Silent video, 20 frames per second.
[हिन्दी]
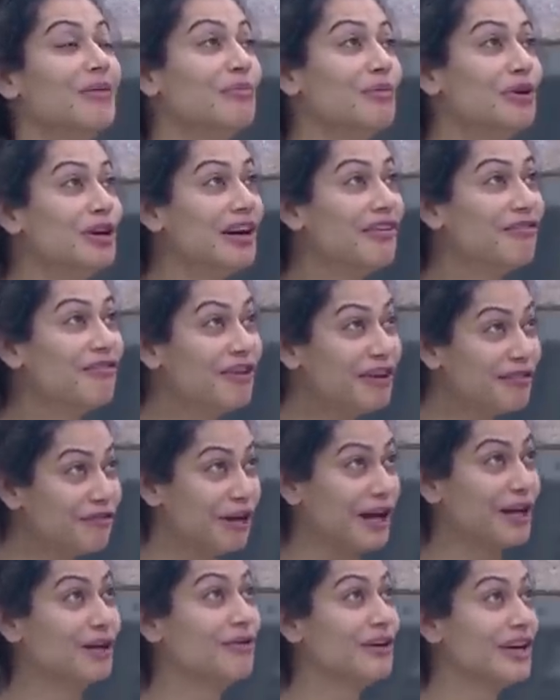मुनवर
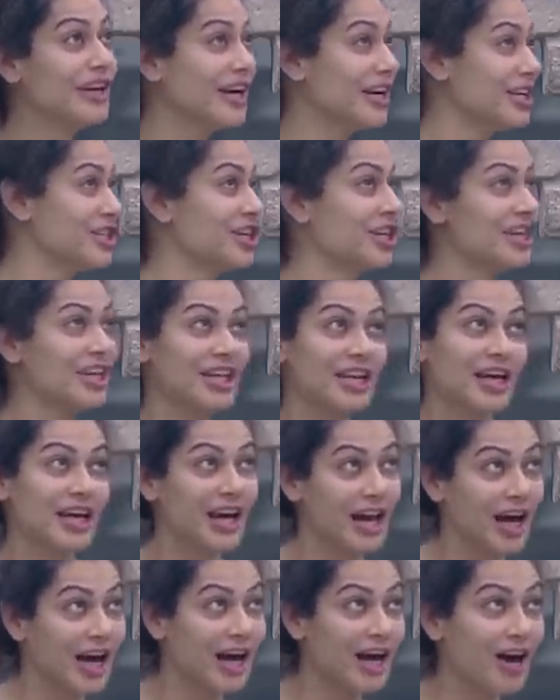फारूकी का शरीर
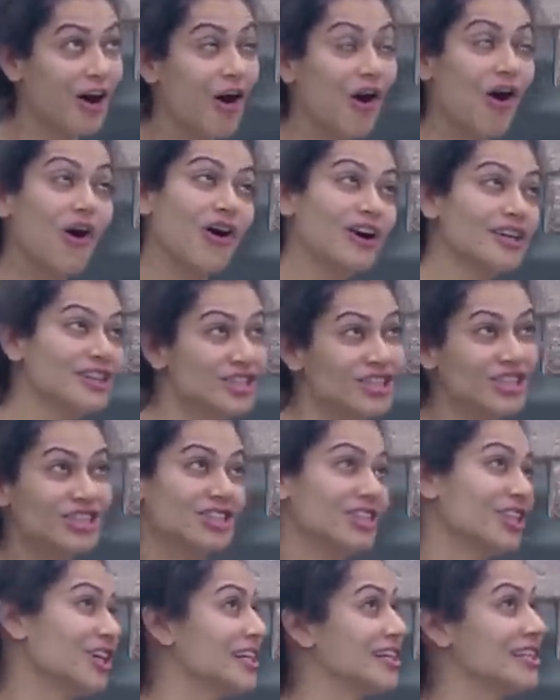हिला और
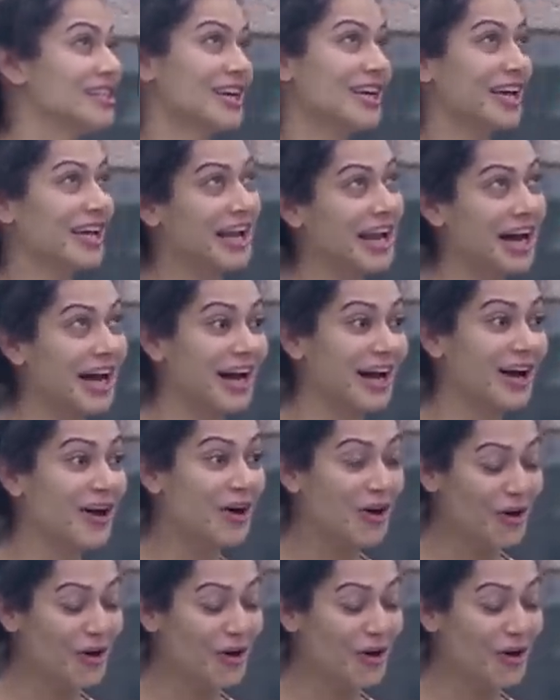जिस तरह से हिला